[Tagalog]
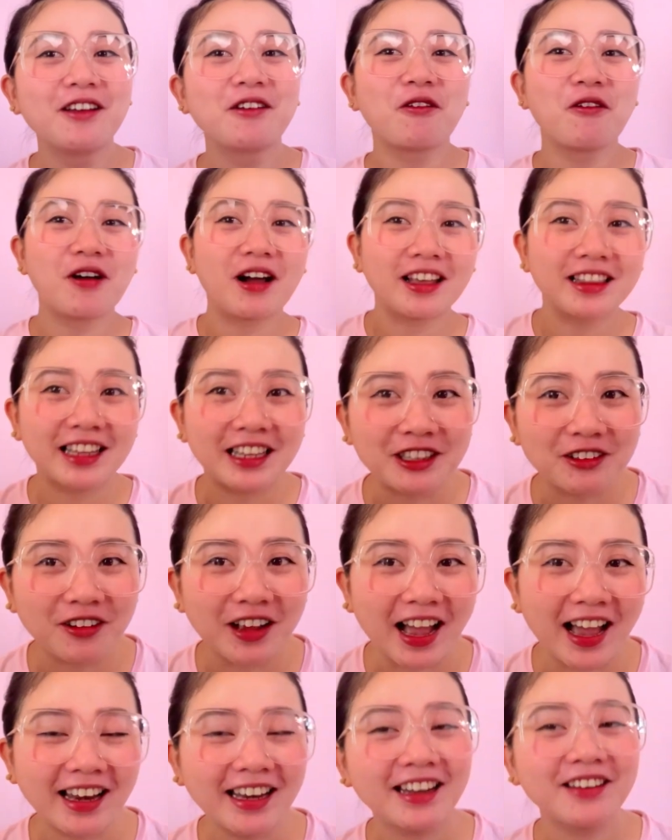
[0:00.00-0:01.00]
kung kanino
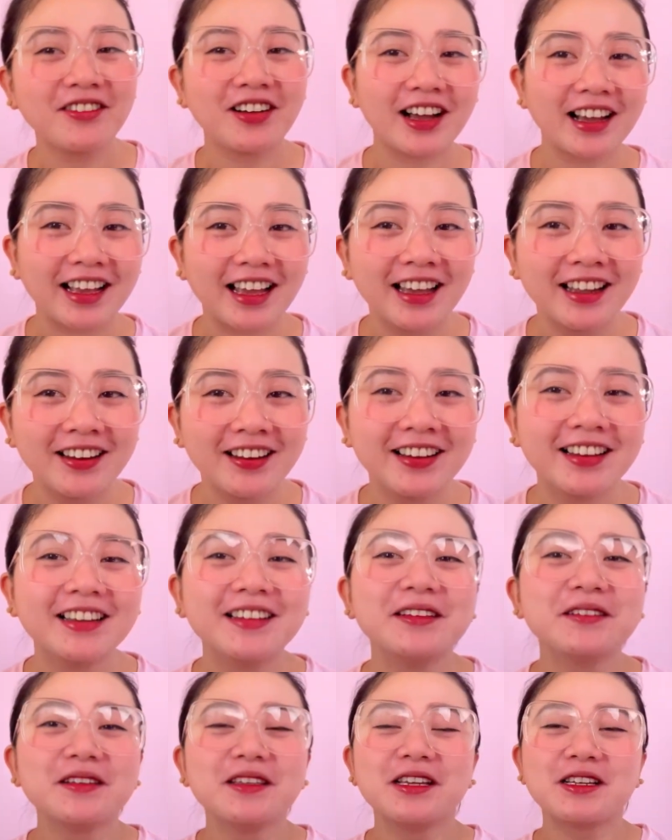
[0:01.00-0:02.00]
galing mga
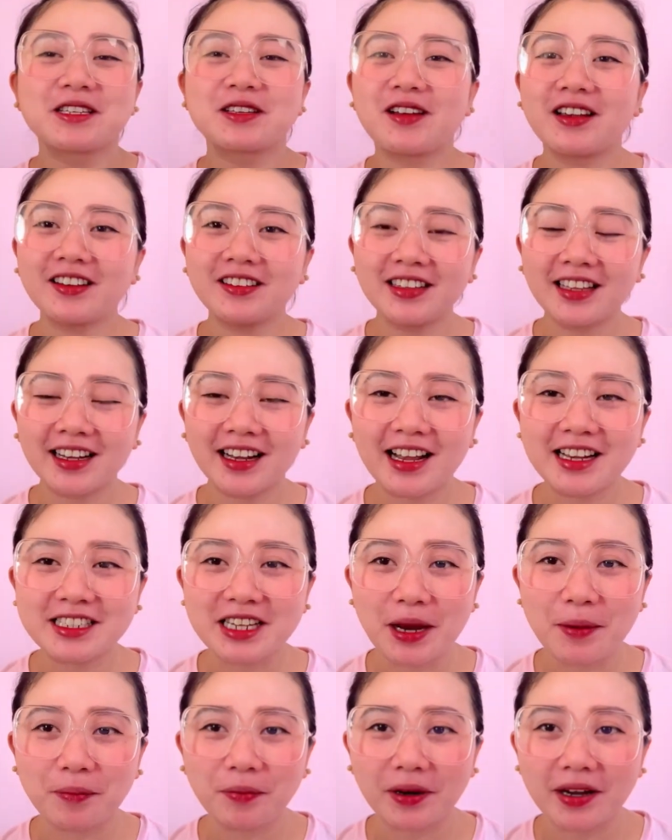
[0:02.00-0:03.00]
So ayun na nga,
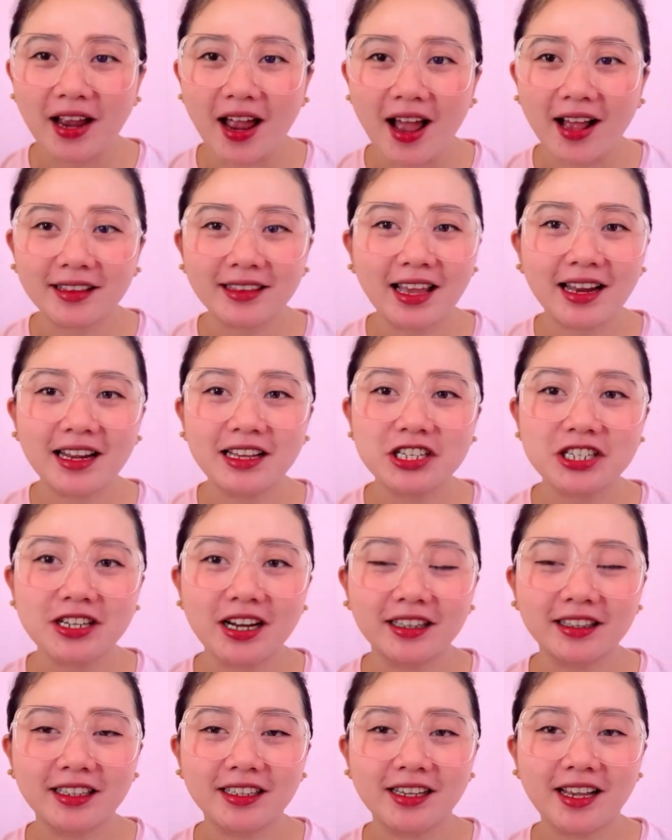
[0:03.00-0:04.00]
syempre acknowledge
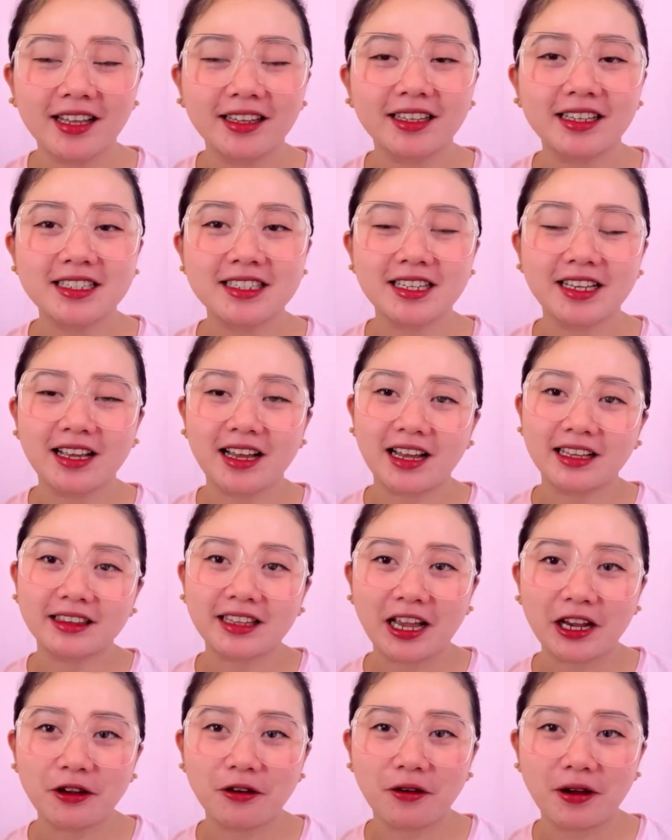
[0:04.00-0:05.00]
natin yan kasi nga
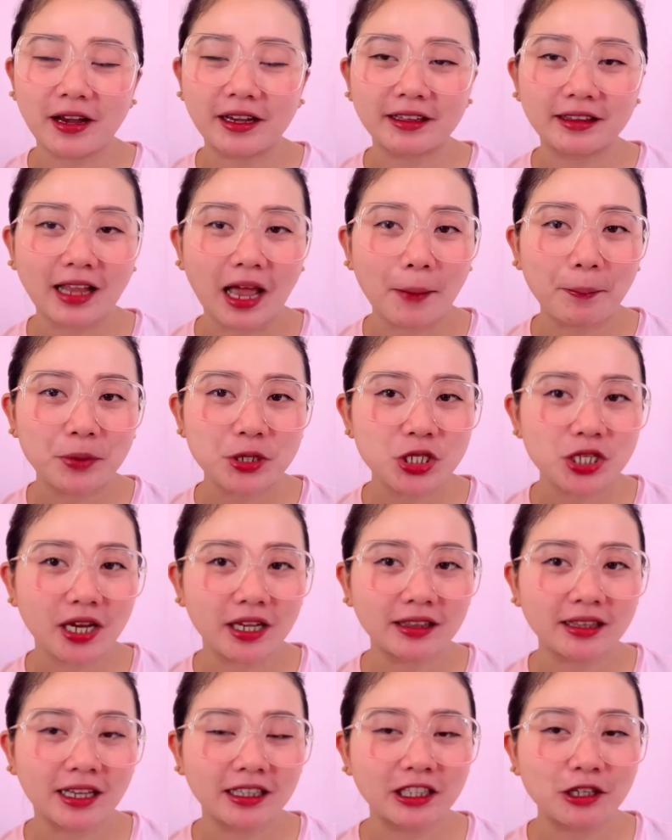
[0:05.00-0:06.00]
tayo ay na-appreciate
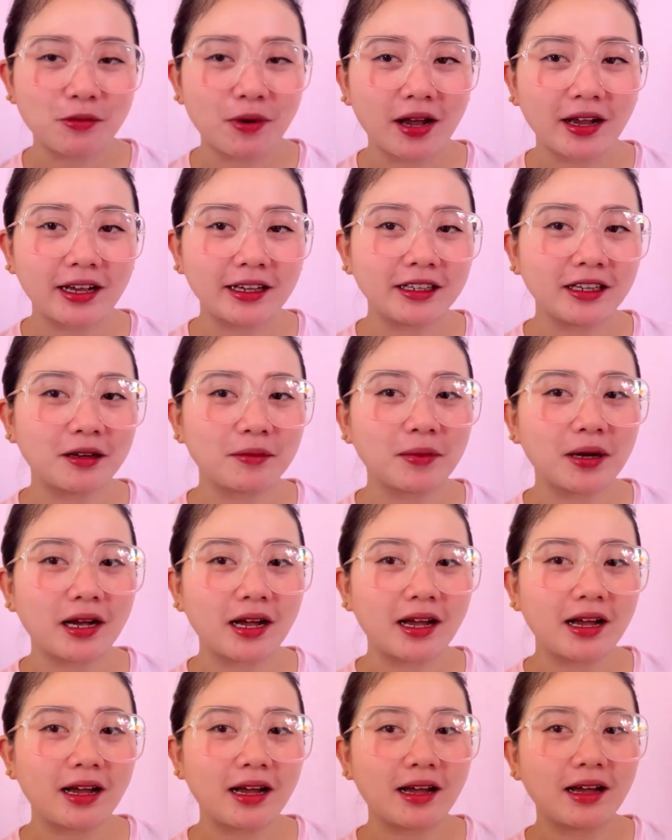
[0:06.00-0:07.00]
natin yung mga ganyang
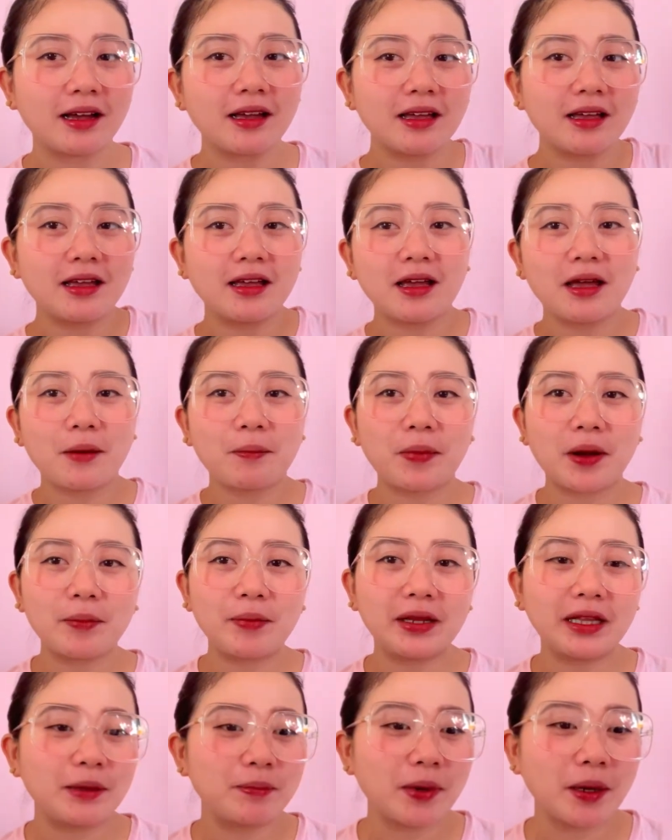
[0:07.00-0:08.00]
mga
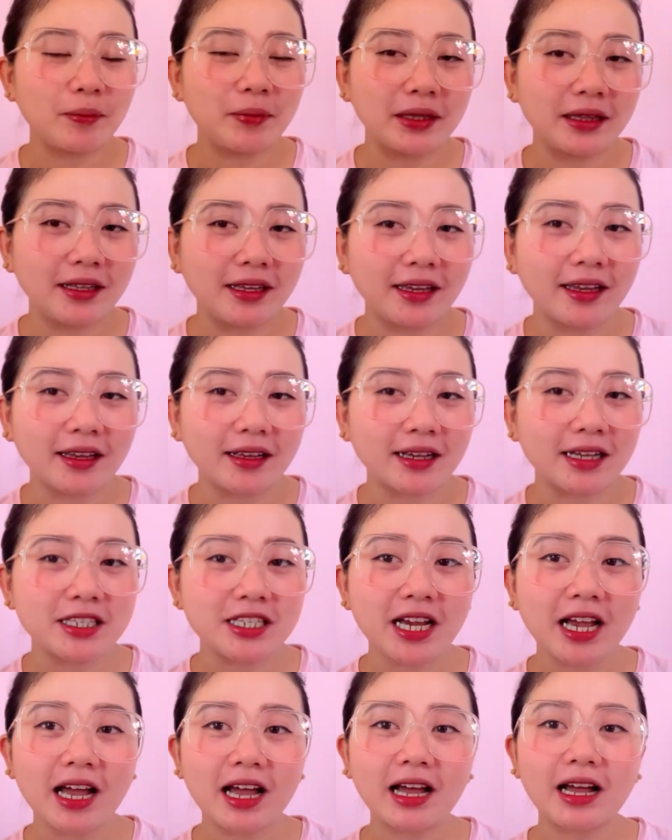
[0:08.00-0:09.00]
pabilik-pabilik. At
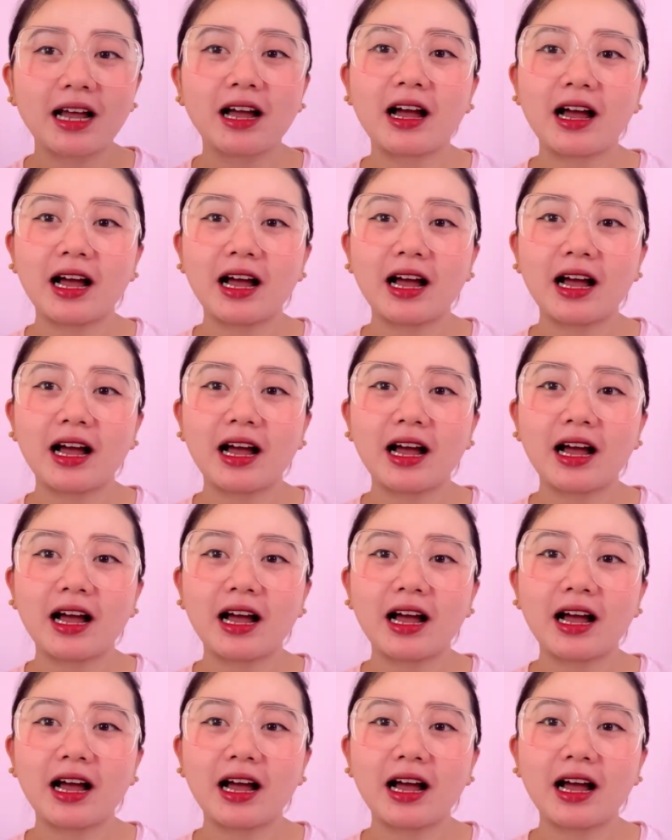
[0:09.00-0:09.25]
saka,